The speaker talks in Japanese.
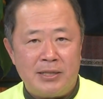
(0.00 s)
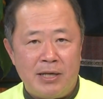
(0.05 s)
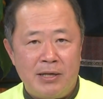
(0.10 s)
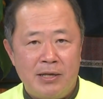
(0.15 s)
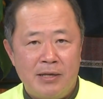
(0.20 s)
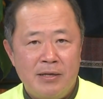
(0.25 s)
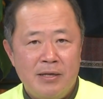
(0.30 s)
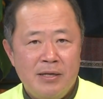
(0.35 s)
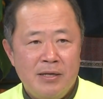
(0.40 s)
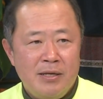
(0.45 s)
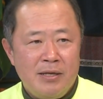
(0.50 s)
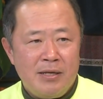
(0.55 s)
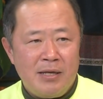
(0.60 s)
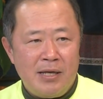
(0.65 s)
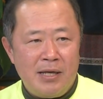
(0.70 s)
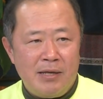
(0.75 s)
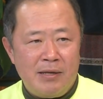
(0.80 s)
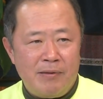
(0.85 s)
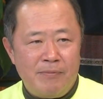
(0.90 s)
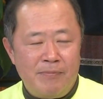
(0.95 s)
全、
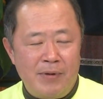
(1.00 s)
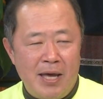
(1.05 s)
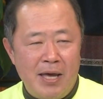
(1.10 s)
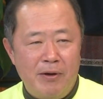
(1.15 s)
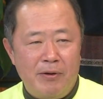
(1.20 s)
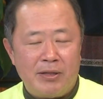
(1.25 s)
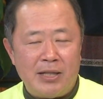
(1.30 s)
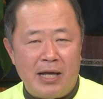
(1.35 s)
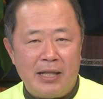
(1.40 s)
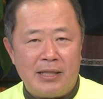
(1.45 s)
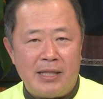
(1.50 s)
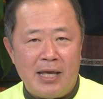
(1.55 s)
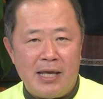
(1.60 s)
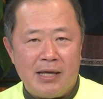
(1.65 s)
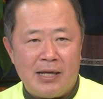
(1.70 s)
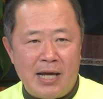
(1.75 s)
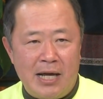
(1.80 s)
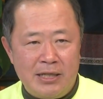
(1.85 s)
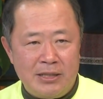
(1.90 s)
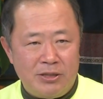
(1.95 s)
まあ、平和と安定
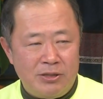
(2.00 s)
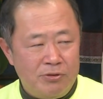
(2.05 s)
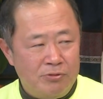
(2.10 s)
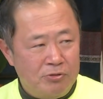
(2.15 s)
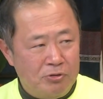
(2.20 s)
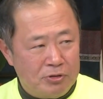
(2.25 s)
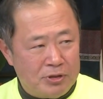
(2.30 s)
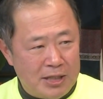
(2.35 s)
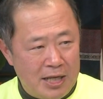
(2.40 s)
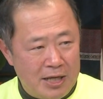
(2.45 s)
関心を寄せ